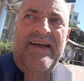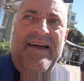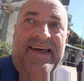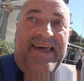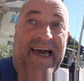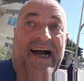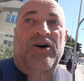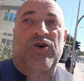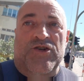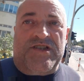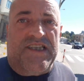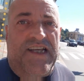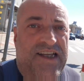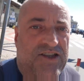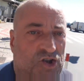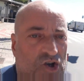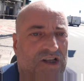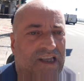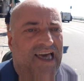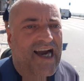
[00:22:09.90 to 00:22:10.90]
che ha
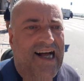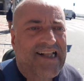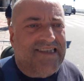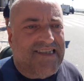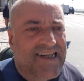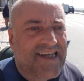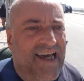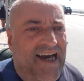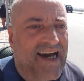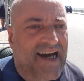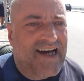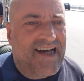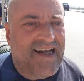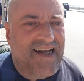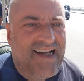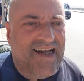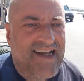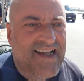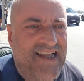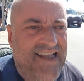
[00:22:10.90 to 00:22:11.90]
costretto gli altri a
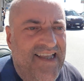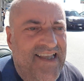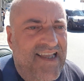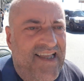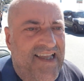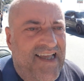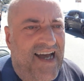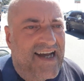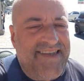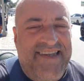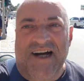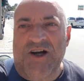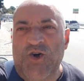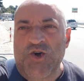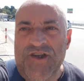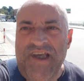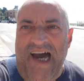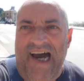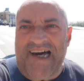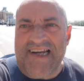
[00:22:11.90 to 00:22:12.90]
ad
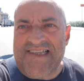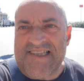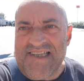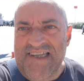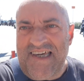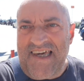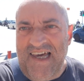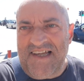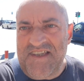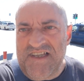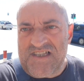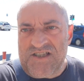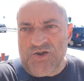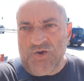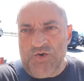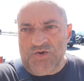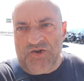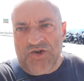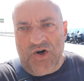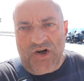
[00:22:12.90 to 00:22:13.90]
accodarsi che ha
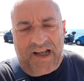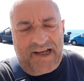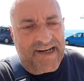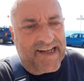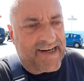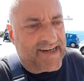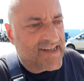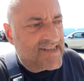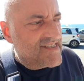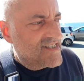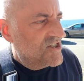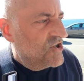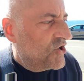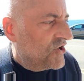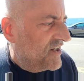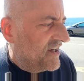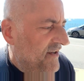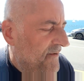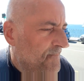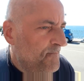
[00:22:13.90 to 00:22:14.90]
distrutto la
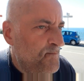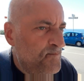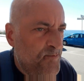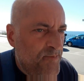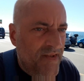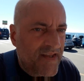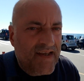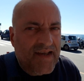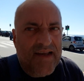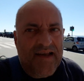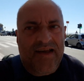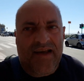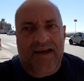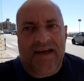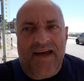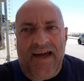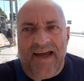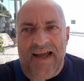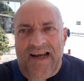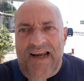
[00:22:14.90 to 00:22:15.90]
narrazione
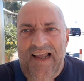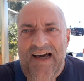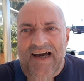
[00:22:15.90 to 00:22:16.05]
e